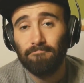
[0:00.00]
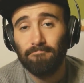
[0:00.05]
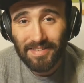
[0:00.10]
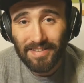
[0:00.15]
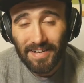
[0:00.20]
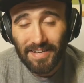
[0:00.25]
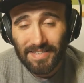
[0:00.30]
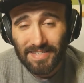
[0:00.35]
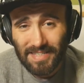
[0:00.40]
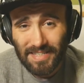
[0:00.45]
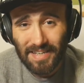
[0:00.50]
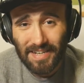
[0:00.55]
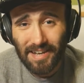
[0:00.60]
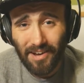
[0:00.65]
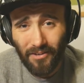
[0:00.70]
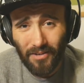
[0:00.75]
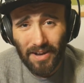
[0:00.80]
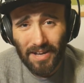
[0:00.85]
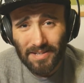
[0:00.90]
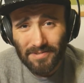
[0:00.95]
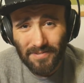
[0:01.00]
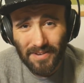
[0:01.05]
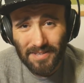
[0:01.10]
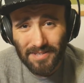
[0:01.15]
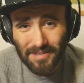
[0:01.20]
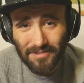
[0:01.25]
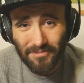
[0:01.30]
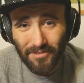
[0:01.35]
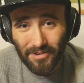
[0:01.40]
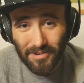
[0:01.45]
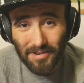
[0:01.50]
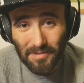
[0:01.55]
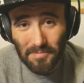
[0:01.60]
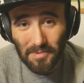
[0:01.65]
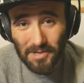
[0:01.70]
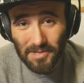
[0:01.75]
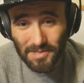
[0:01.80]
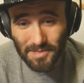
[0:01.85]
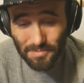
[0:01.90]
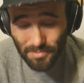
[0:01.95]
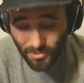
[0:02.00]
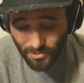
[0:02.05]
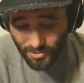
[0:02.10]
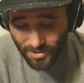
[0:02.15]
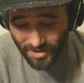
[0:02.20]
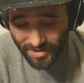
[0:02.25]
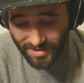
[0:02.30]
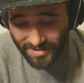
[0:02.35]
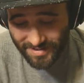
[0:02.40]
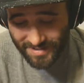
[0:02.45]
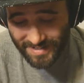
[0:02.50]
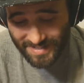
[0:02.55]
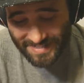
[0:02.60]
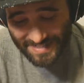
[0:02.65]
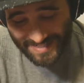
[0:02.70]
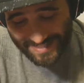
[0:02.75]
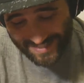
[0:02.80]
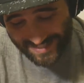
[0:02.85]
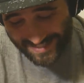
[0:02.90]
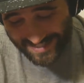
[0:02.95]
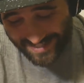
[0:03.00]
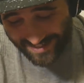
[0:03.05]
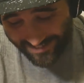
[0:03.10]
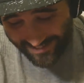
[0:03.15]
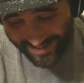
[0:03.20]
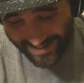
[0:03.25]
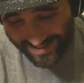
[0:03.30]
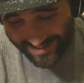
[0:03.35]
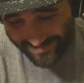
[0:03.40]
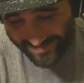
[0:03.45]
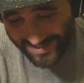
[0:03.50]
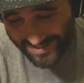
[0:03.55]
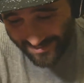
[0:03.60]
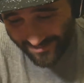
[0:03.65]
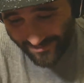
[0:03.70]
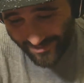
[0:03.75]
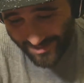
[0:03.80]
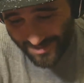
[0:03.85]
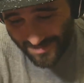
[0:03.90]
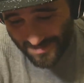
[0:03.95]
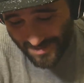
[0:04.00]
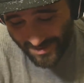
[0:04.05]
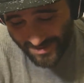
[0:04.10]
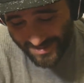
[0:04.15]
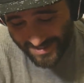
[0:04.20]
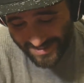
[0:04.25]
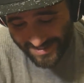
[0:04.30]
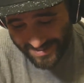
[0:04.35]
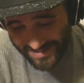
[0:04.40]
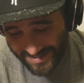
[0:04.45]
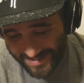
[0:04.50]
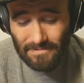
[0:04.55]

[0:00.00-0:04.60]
Das ist genau das, was ich von dir möchte, Bruder. Das ist genau das, was ich von dir möchte.